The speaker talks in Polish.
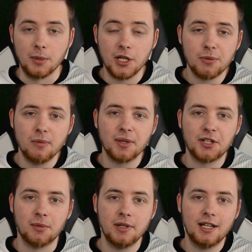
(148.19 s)
Mieliśmy
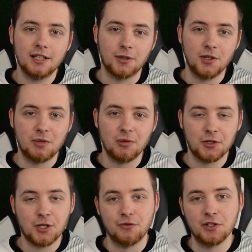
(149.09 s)
pierwszą ligę, to idźmy
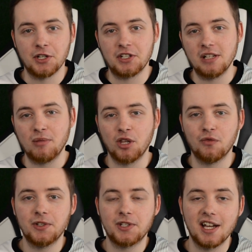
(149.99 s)
oczko wyżej, czyli
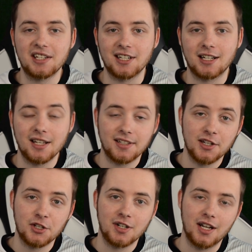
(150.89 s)
mianowicie Ekstraklasa
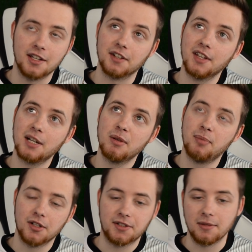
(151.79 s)
i Szlagier, derby
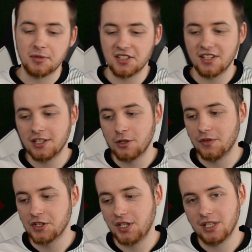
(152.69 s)
Polski, przez jednych
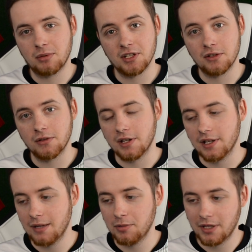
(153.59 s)
uważanych, przez drugich
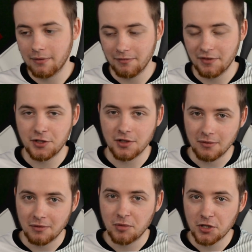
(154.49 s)
nie, bo tam wiecie,
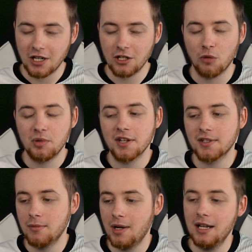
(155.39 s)
podzielne opinie
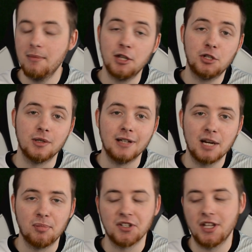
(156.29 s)
są, ale mecz
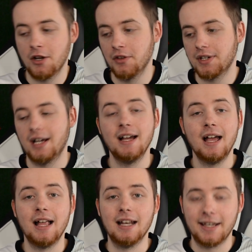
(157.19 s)
Lech Poznań kontra
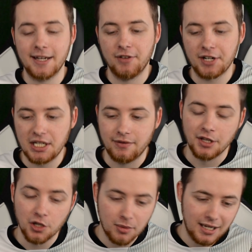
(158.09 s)
Legia Warszawa.
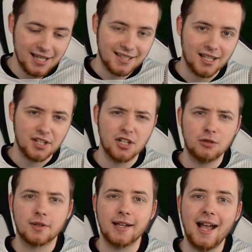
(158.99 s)
Normalnie starcie,
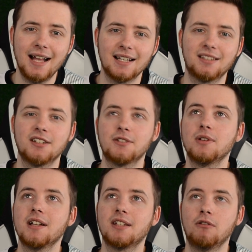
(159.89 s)
które
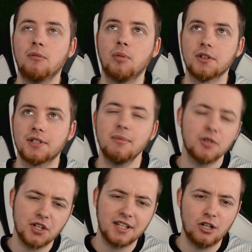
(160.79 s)
elektryzuje całą Polskę,
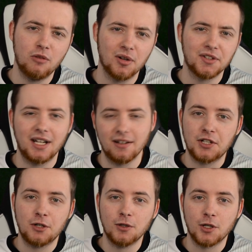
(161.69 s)
może nie całą Polskę, ale w
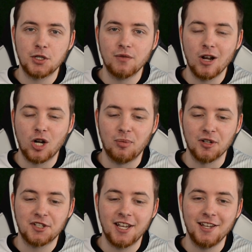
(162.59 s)
szczególności
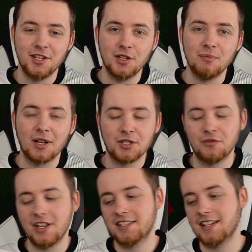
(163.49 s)
wielkopolskie i
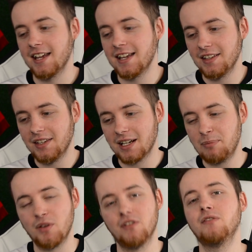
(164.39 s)
mazowieckie, jednak
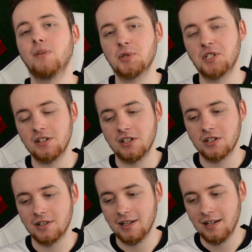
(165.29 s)
powiem wam szczerze,
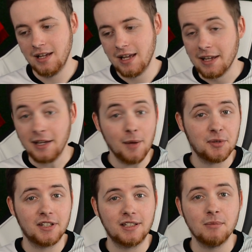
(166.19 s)
że ja
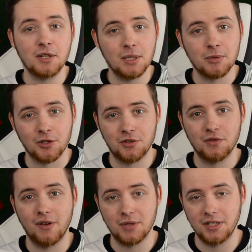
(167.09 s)
przed tym meczem nie
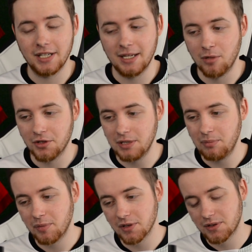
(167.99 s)
odczuwam żadnych emocji,
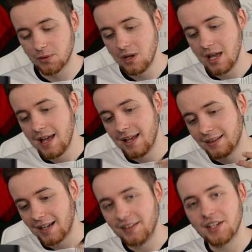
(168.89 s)
po prostu
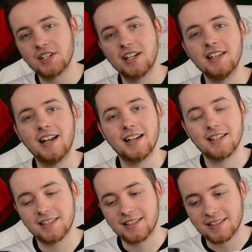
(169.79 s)
ta nasza liga
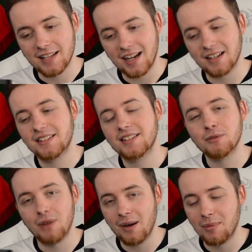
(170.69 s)
jest tak
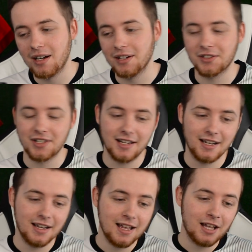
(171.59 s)
słaba, że